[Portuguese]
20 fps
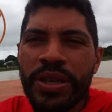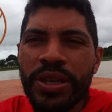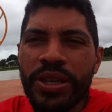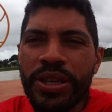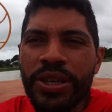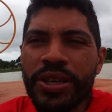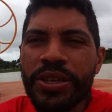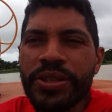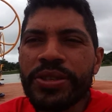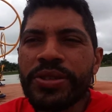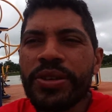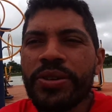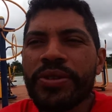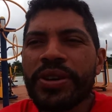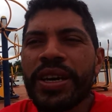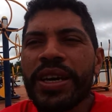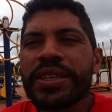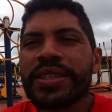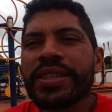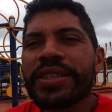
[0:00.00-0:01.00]
Isso não
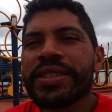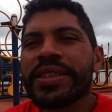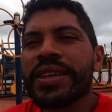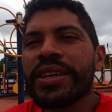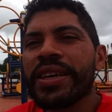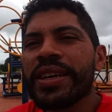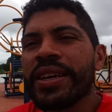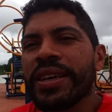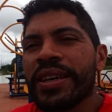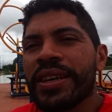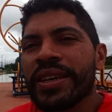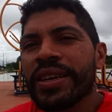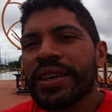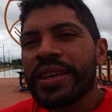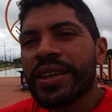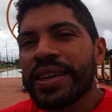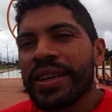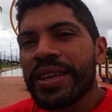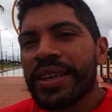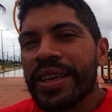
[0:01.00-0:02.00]
quer dizer
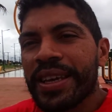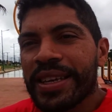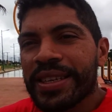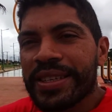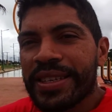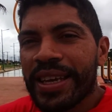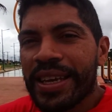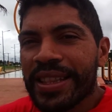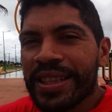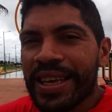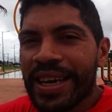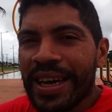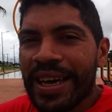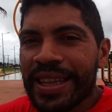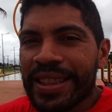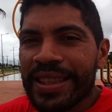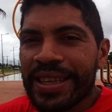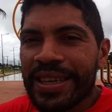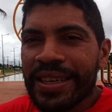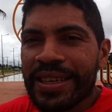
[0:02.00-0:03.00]
que essa
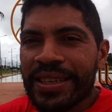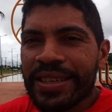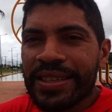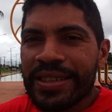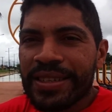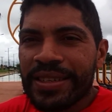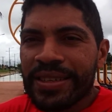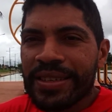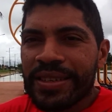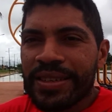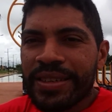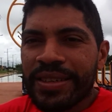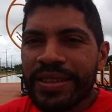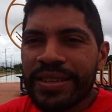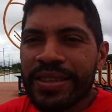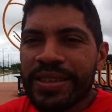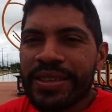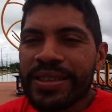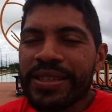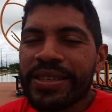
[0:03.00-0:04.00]
data
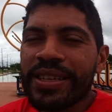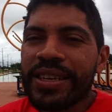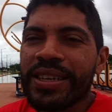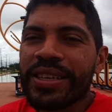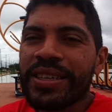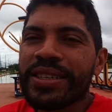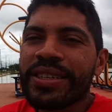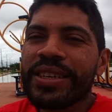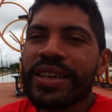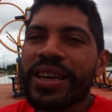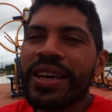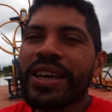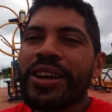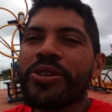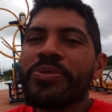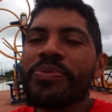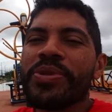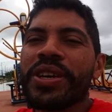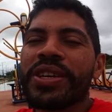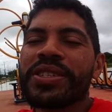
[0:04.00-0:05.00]
seja
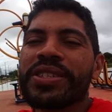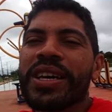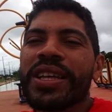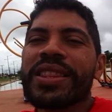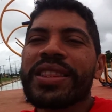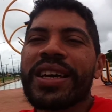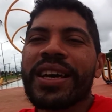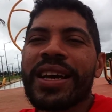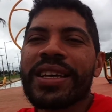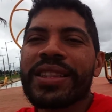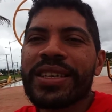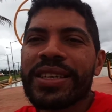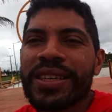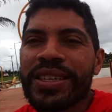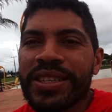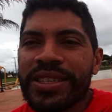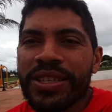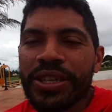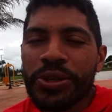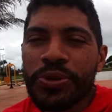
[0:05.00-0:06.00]
realmente a data
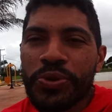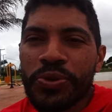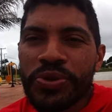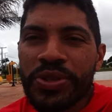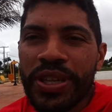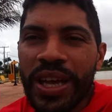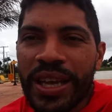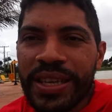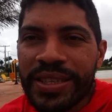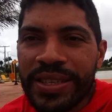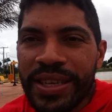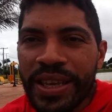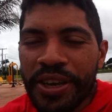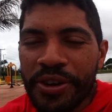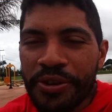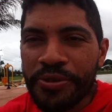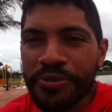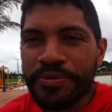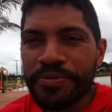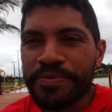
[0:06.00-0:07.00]
que Jesus
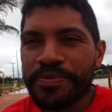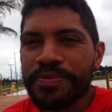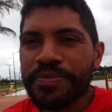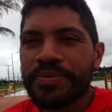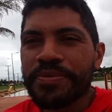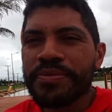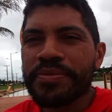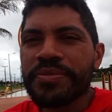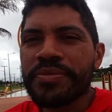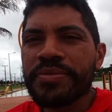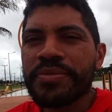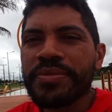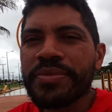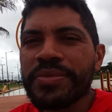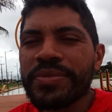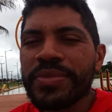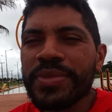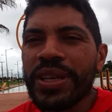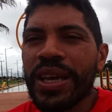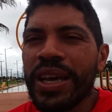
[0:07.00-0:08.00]
nasceu.
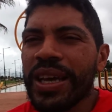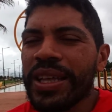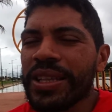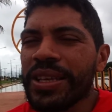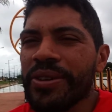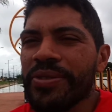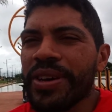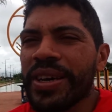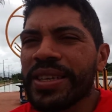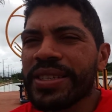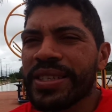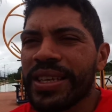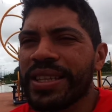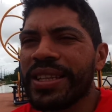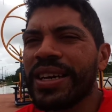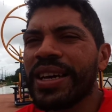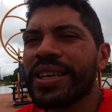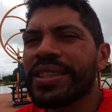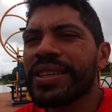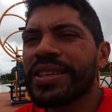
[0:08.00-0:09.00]
É, não é essa
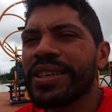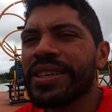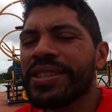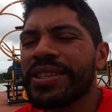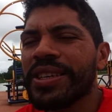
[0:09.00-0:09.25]
data que